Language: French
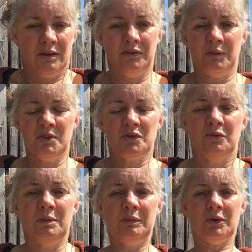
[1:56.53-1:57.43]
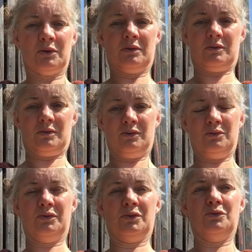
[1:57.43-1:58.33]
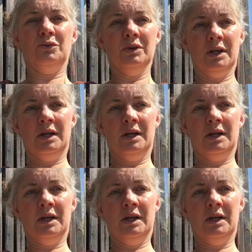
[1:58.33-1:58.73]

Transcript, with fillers: renfermer sur nous-mêmes. Donc, on ouvre tout